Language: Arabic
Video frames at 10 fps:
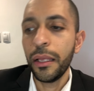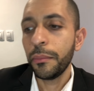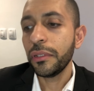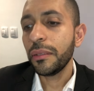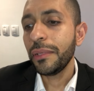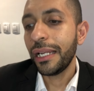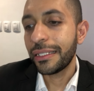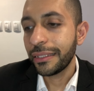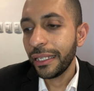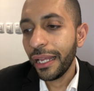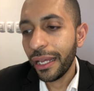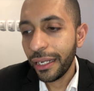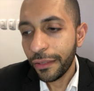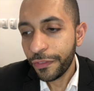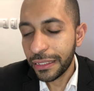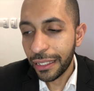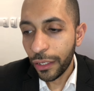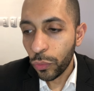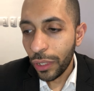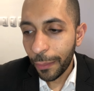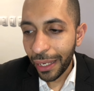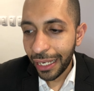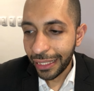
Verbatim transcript: من ضمن الاسئله انا في سنه اولى معهد